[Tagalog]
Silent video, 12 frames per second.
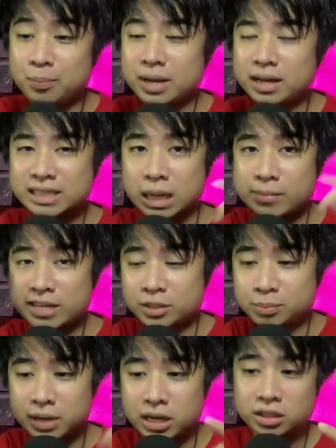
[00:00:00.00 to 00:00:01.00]
Kasama niya
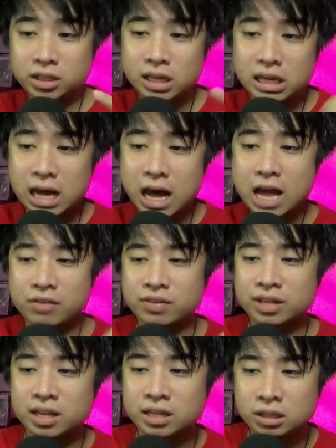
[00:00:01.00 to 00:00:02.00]
si Big D,
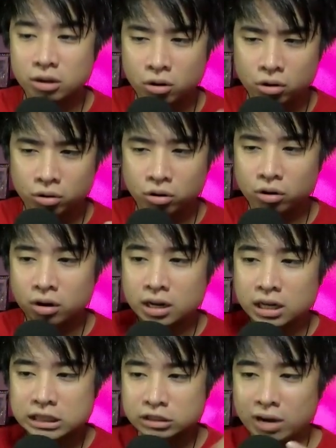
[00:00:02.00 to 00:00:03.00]
Ivan and Loco,
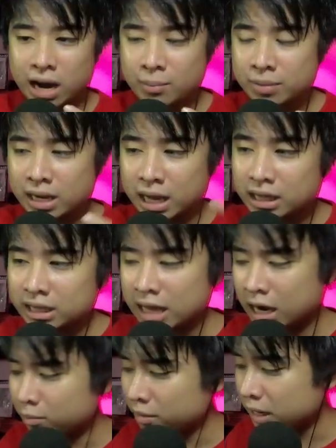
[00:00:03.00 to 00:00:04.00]
Swami and
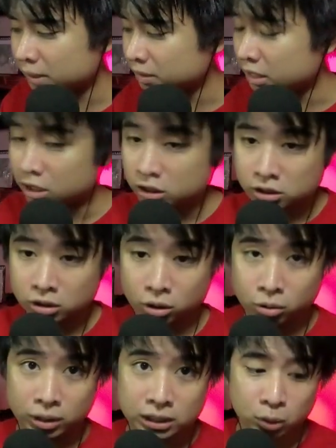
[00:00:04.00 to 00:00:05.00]
Youngman.
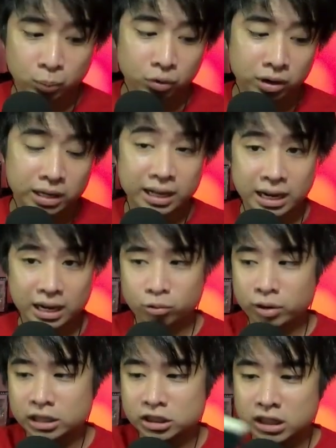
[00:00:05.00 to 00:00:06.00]
So, ito po ay
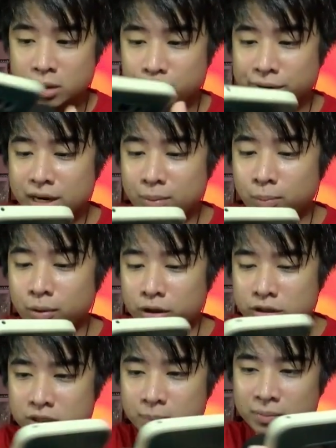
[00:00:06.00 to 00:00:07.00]
ni-request syempre ni
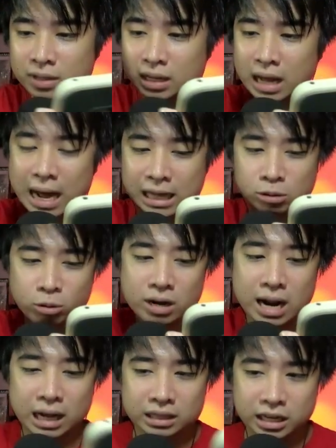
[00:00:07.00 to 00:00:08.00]
Boss, idol
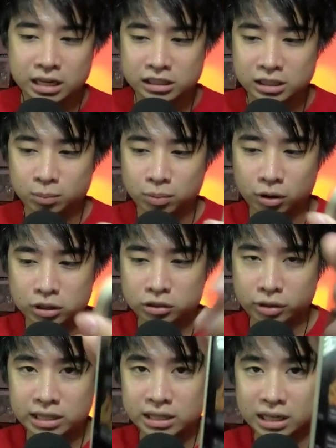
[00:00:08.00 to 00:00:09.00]
natin, si Boss Ray the